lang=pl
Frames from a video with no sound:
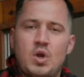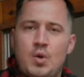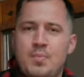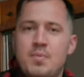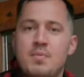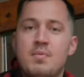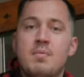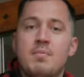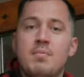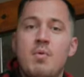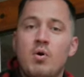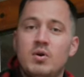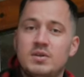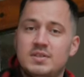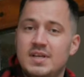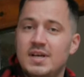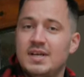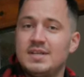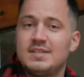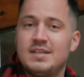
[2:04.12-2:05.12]
robimy
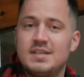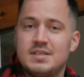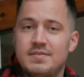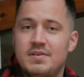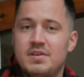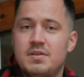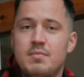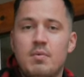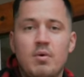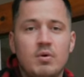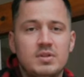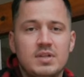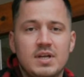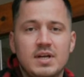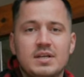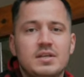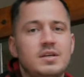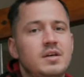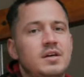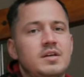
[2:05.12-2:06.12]
moktak, tak zwany
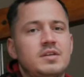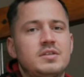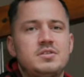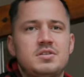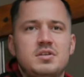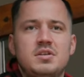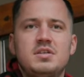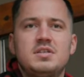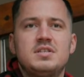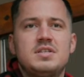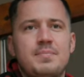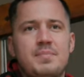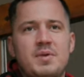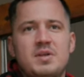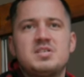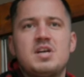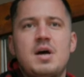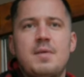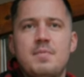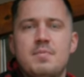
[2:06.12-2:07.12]
moktak, czyli
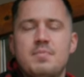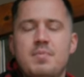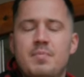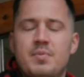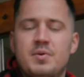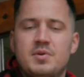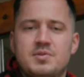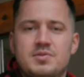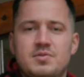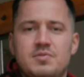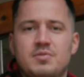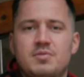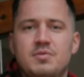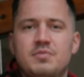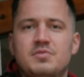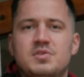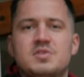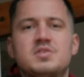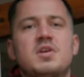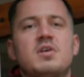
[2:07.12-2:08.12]
zapraszamy po
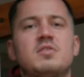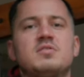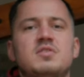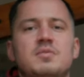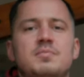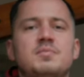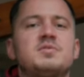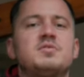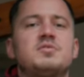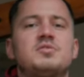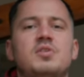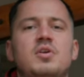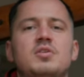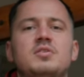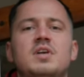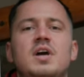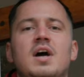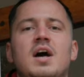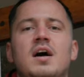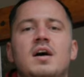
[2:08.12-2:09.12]
prostu wszystkie osoby z
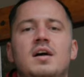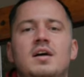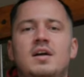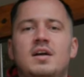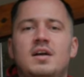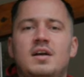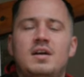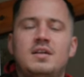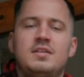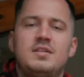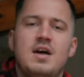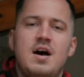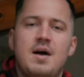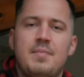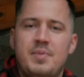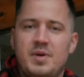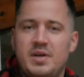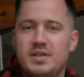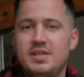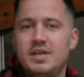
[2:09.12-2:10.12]
ośrodka na
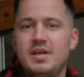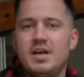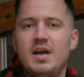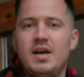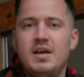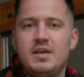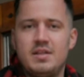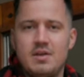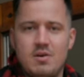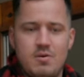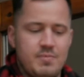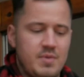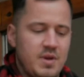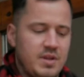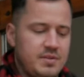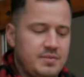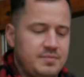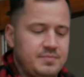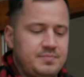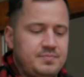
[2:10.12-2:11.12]
praktykę i na
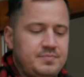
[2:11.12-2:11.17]
obiad.